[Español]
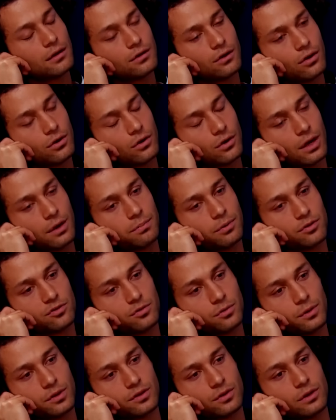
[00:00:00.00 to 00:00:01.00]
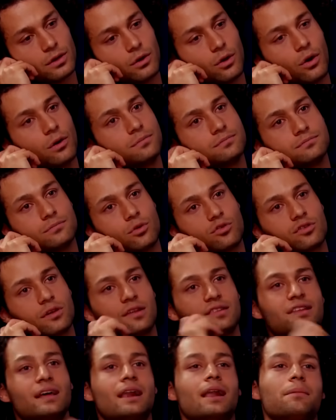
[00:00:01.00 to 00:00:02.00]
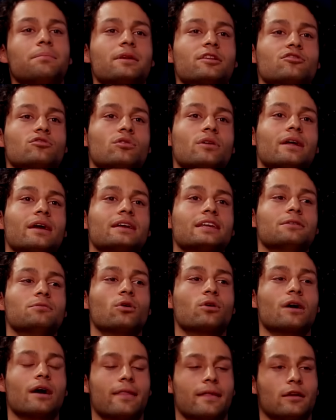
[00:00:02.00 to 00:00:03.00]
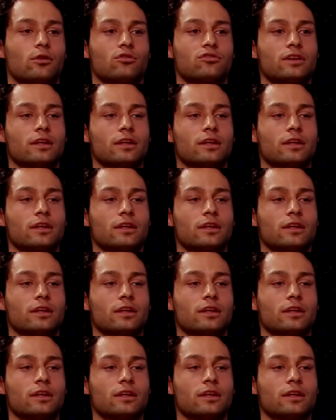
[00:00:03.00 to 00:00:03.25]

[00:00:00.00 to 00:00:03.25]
No, Nora, por supuesto que no. Buscaste a la persona equivocada, lo